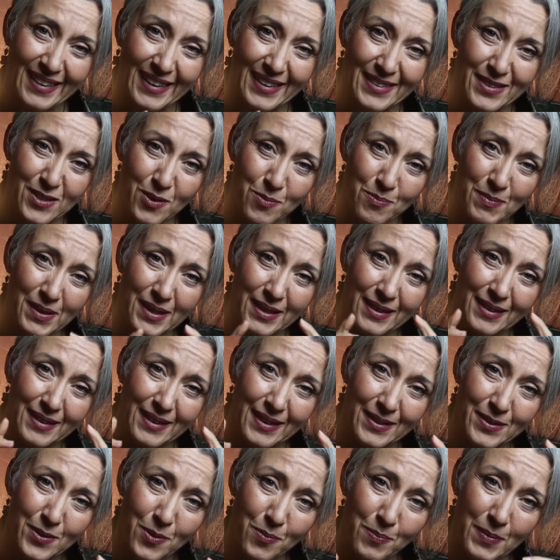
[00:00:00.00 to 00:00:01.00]
kademe
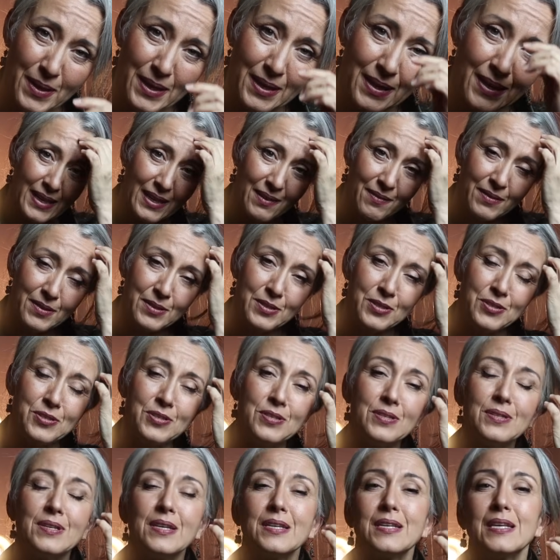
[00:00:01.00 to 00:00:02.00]
kademe evin
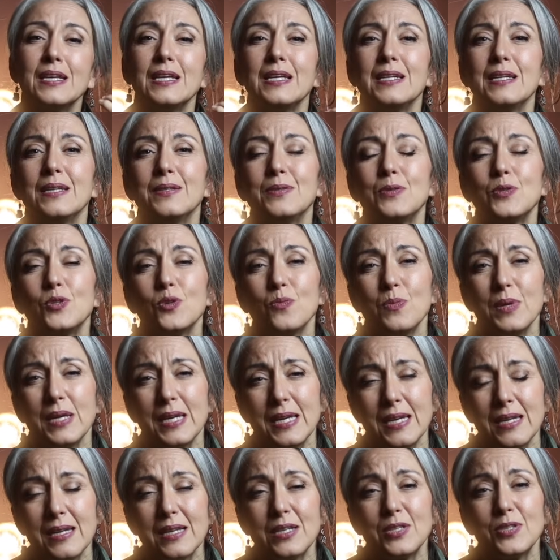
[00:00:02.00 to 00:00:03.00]
içindeki iletişimi
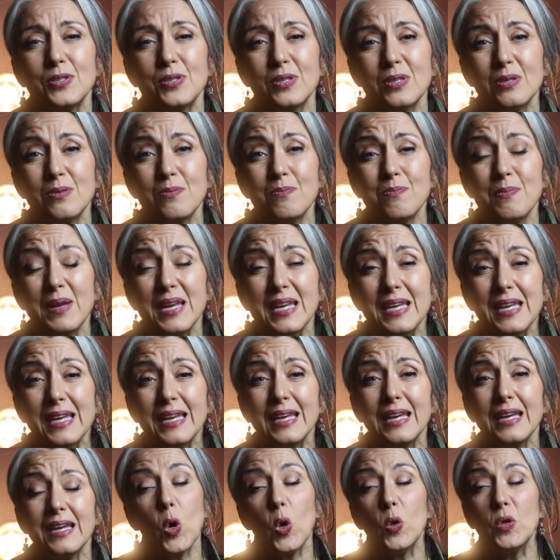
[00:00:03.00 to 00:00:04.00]

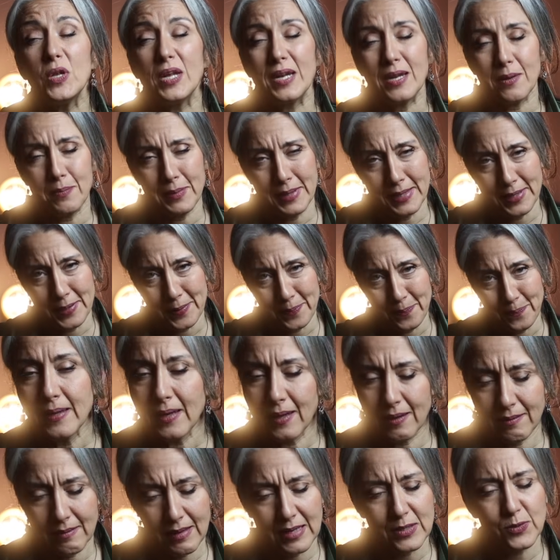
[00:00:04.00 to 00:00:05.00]
iyileştirmeyi önerebilirim.
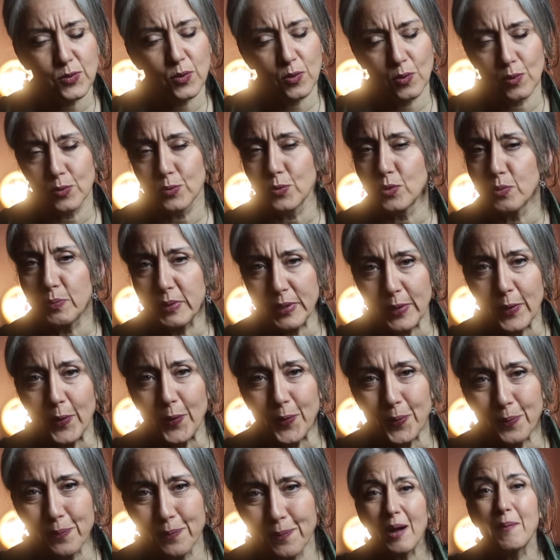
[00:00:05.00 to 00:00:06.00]
Ne kadar zor olduğunu
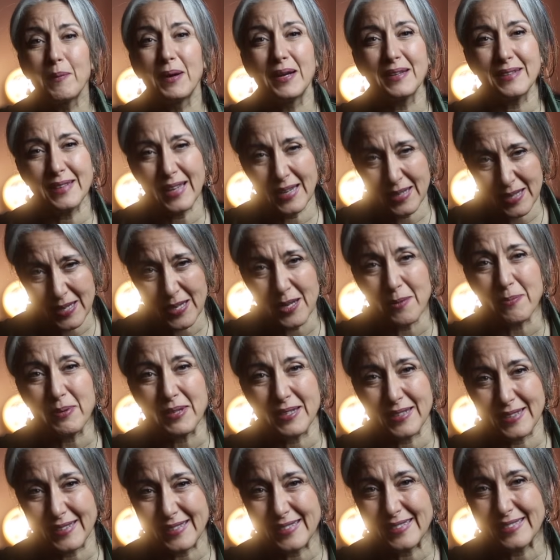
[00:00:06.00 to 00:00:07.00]
biliyorum ama
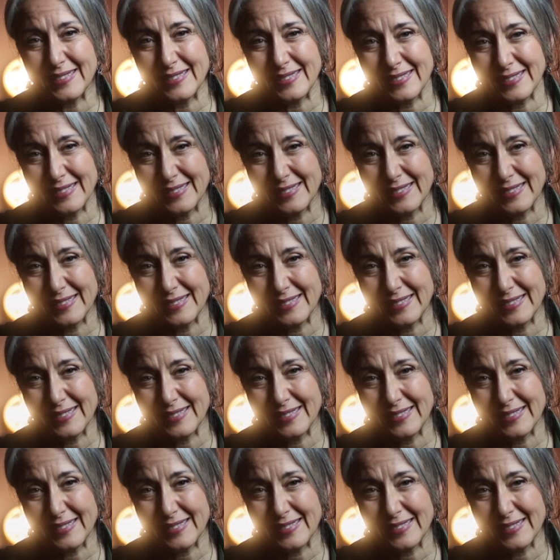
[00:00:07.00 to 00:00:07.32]
denenebilir.